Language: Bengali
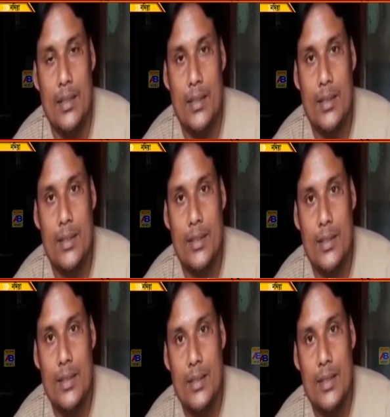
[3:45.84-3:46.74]
আর কোথাও
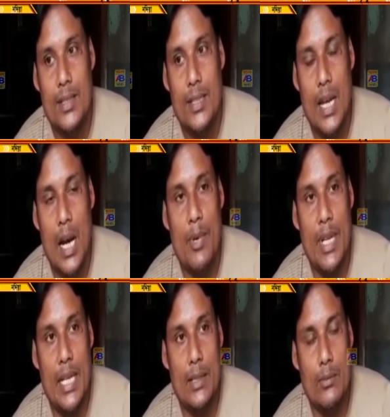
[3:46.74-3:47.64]
জানাবেন আমরা
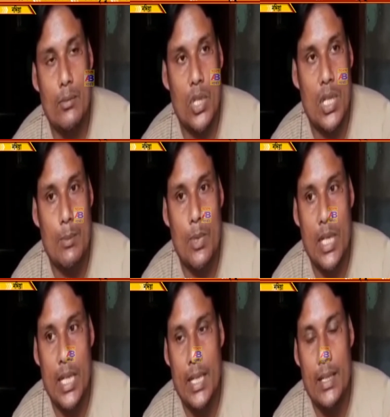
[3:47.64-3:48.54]
দরকার
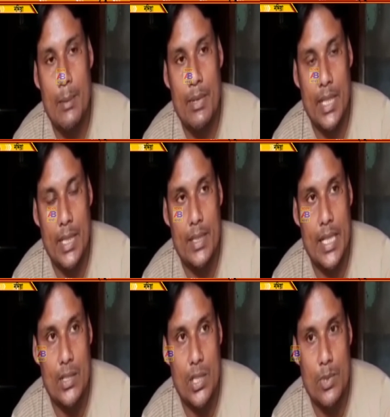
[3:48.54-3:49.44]
পড়লে আমাদের
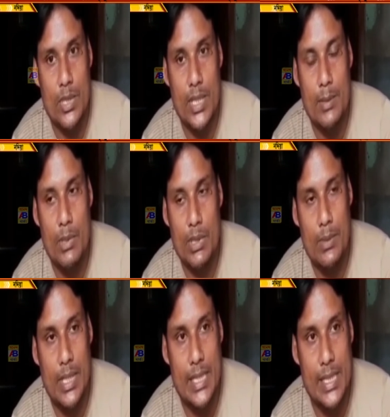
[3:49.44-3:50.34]
স্বাস্থ্যমন্ত্রী মমতা
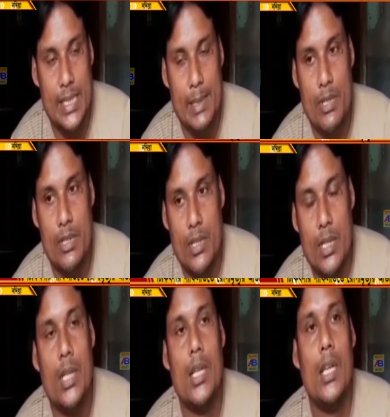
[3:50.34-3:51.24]
ব্যানার্জি এবং
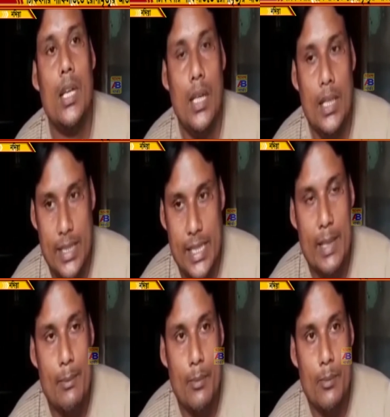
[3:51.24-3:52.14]

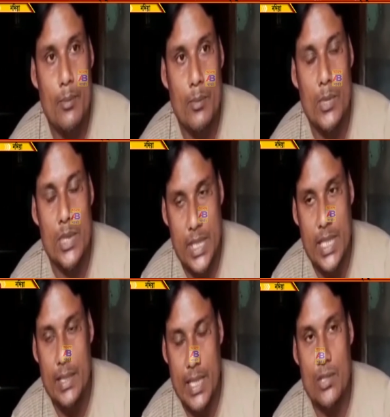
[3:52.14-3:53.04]
সিএম যে
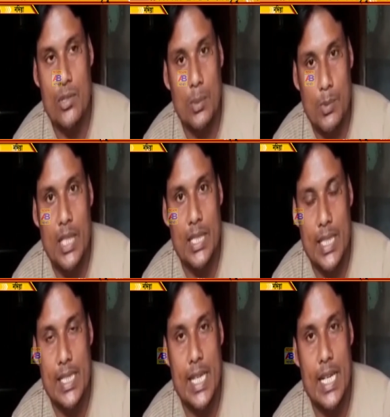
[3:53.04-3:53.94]
স্বাস্থ্য দপ্তর আছে
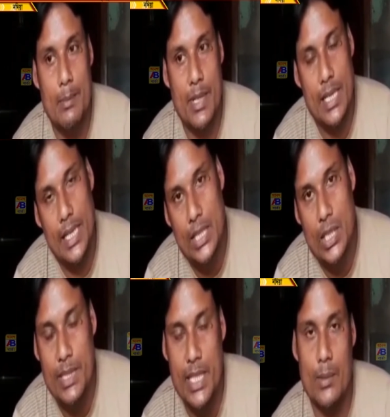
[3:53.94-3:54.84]
সেখানে আমরা
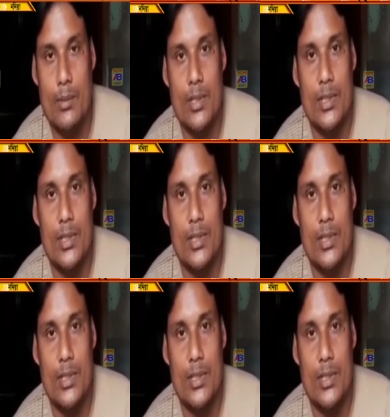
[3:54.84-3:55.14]
লিখিতভাবে জানাবো